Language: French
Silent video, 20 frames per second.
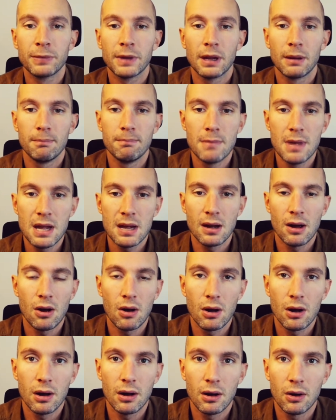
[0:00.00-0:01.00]
Mais
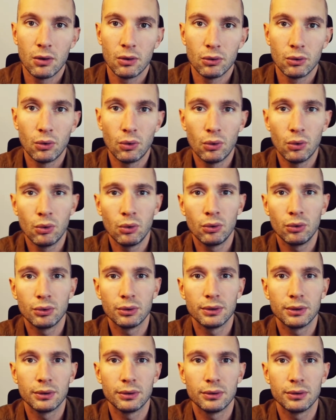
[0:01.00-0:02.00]
en gros,
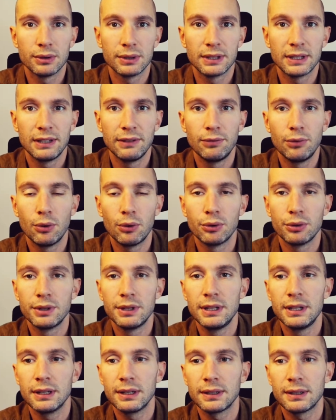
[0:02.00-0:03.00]
ce qu'il faut
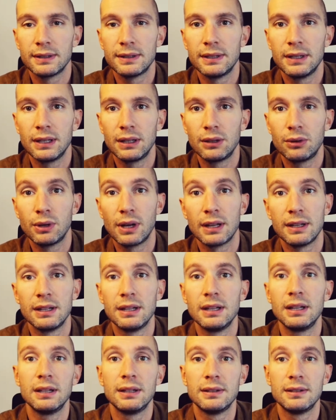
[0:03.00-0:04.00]
retenir, c'est qu'il y a
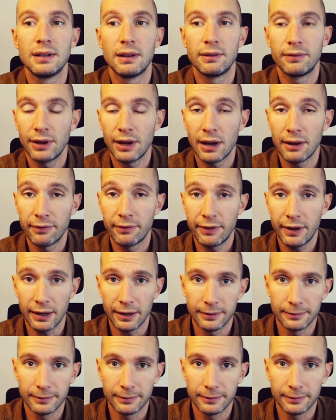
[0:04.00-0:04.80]
des affaires à faire.